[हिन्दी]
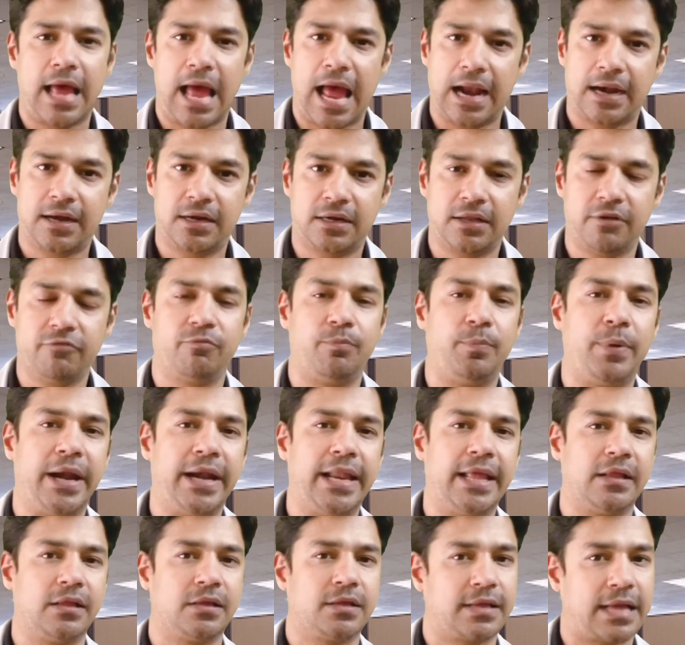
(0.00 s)
एक्टिव
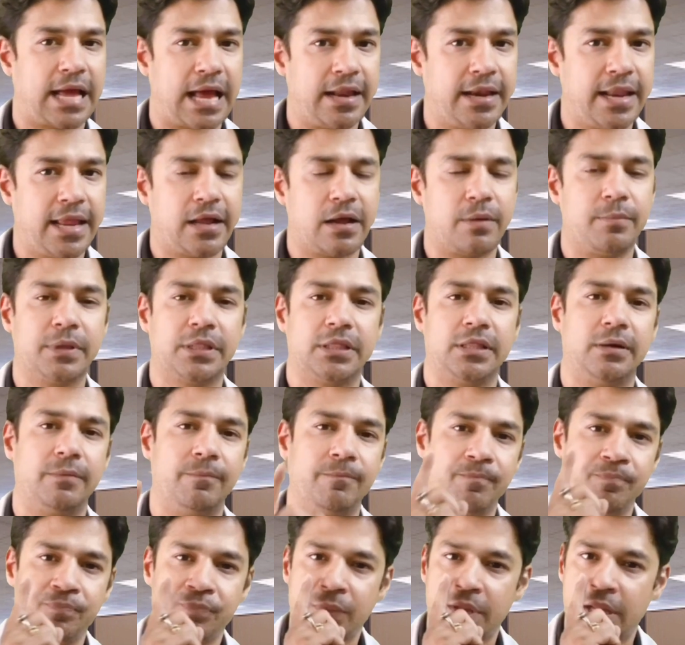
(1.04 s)
ब्लीडिंग कहने का
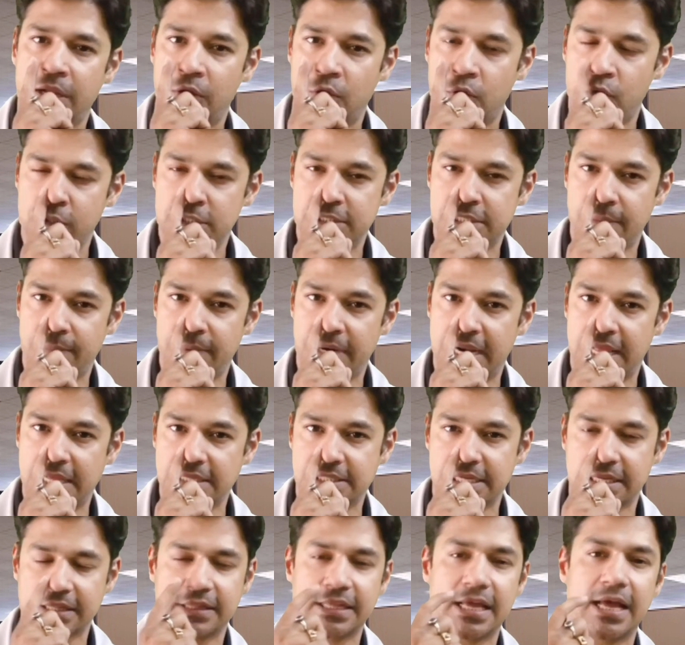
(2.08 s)
मतलब नोज से ब्लड आ
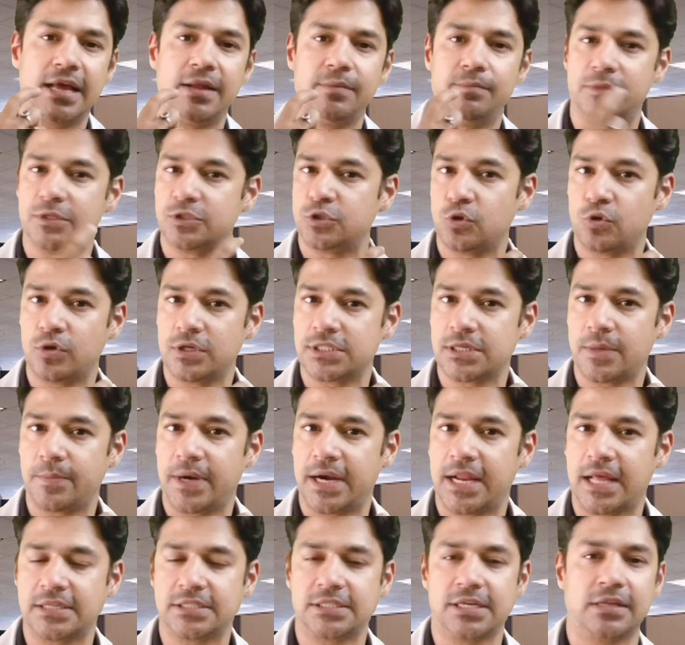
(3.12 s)
सकता है मसूरों से
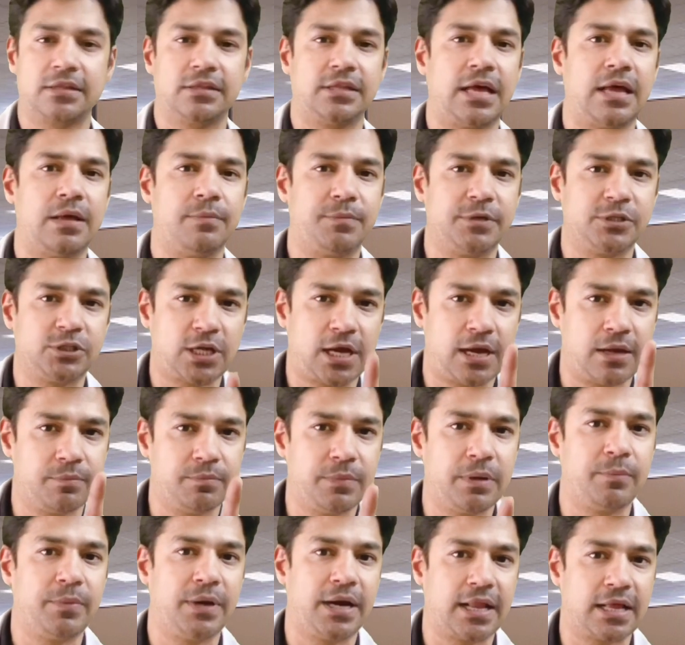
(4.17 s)
ब्लड आ सकता है पेशाब
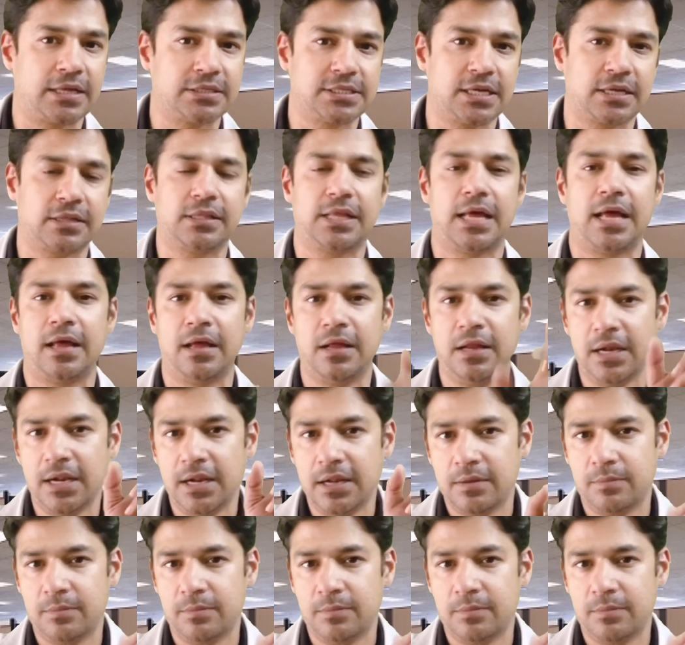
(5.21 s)
में ब्लड आ सकता है